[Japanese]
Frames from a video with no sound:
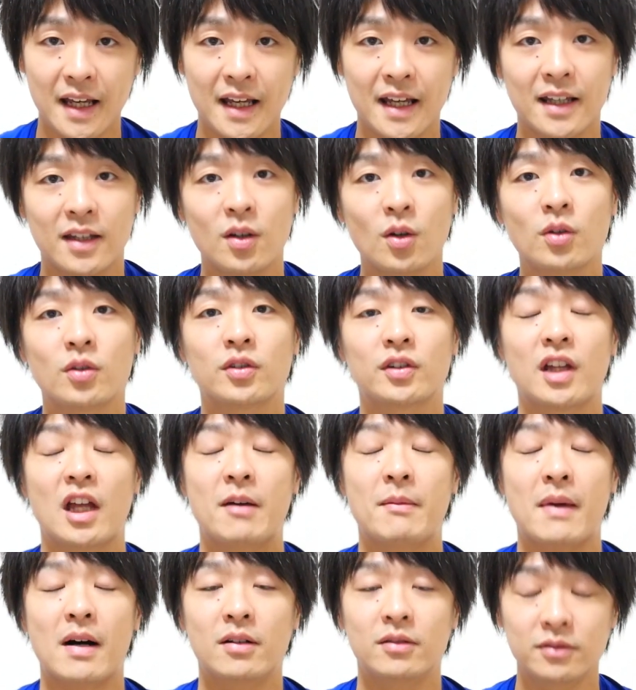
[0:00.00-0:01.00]
えー、今日の
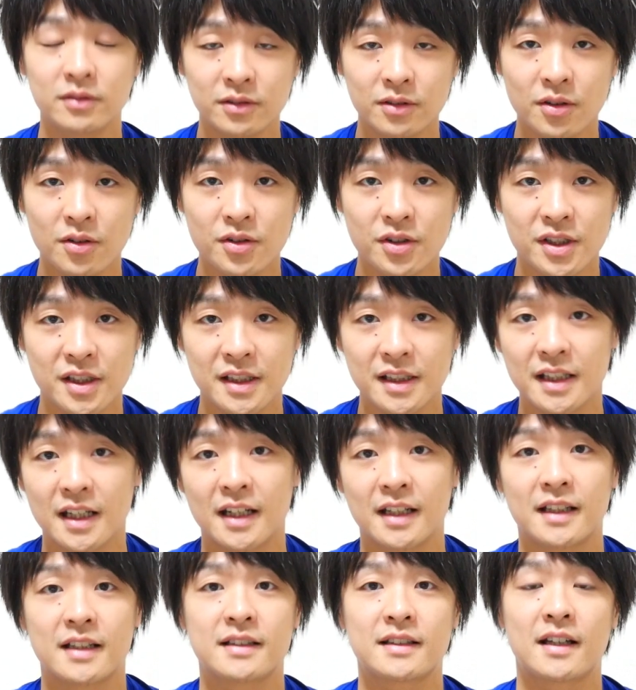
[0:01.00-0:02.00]
テーマ運動神
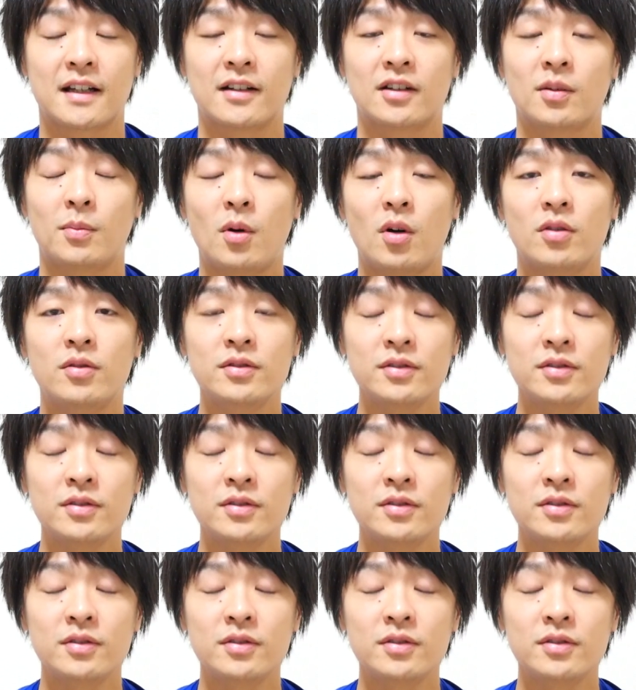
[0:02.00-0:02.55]
経ですけれども